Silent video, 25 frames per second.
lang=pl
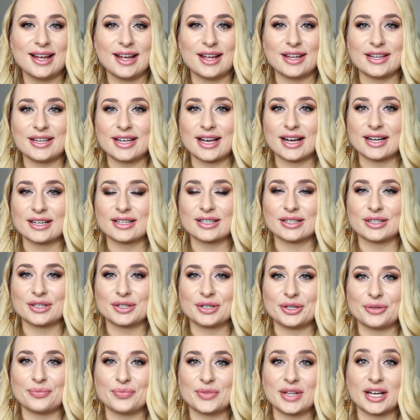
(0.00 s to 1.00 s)
e, jak,
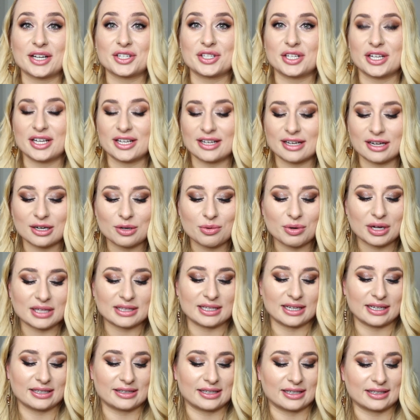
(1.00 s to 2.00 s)
e, jak się je
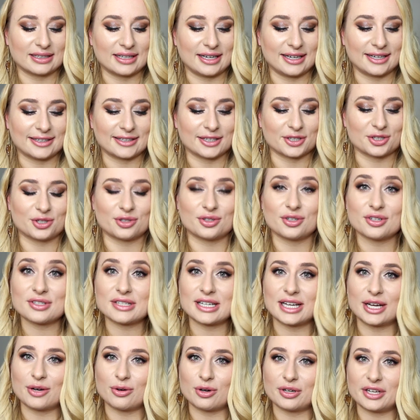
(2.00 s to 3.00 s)
nakłada i tak dalej. Także to
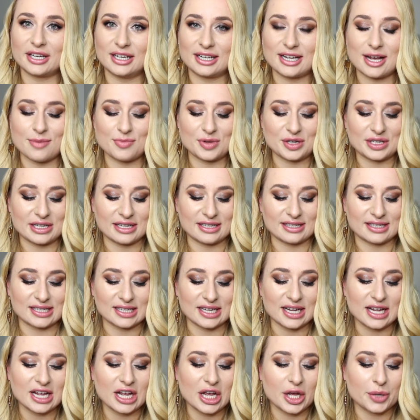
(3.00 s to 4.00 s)
zajęło kilka
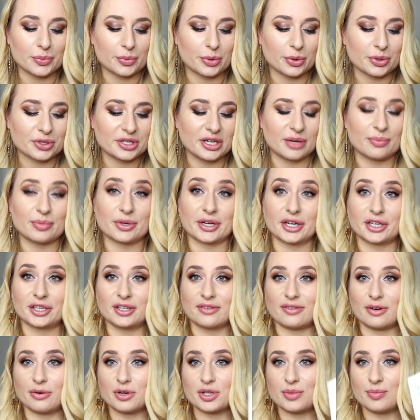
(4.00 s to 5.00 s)
miesięcy. Później
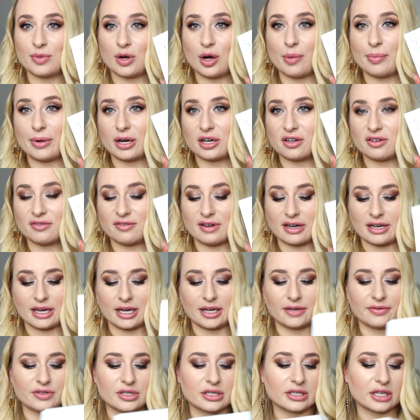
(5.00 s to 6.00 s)
projektowałyśmy
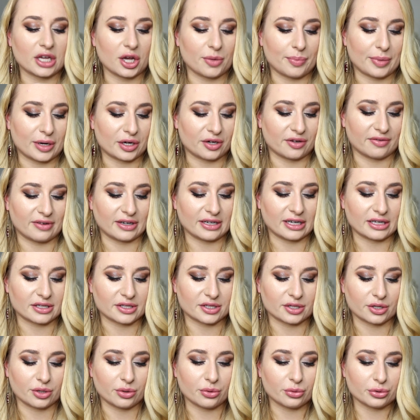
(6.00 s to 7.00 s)
opakowania i wszystkie opakowania
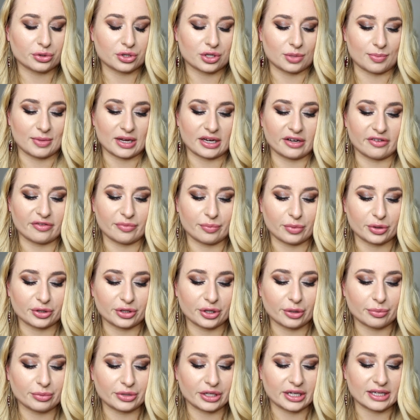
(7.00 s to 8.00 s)
są utrzymane w
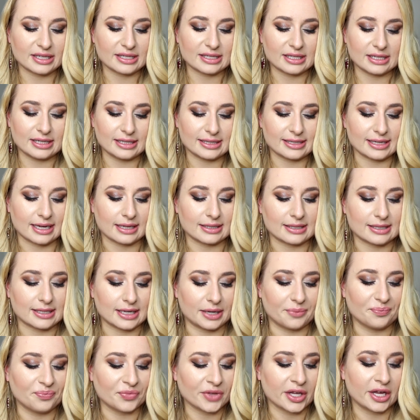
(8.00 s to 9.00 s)
podobnej
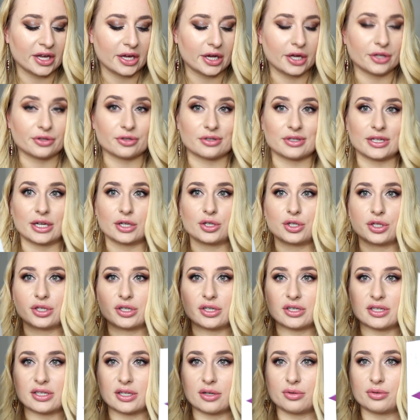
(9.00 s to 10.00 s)
stylizacji. To
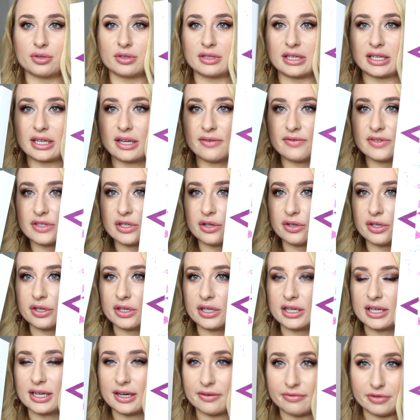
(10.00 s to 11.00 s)
znaczy są to takie
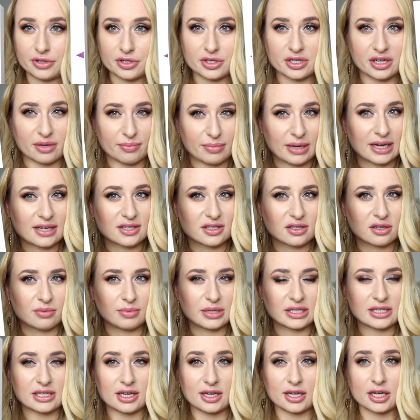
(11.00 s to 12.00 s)
wzory graficzne, bardzo
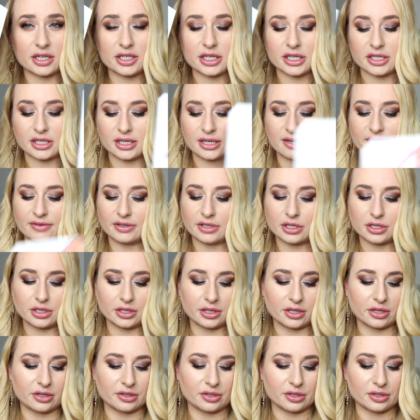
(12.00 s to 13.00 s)
obecnie na czasie, nawet
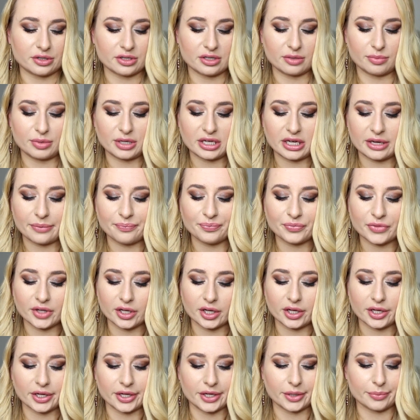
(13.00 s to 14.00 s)
jeżeli chodzi o zdobienie
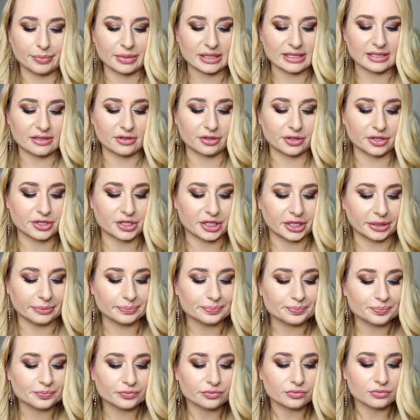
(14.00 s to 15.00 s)
paznokci.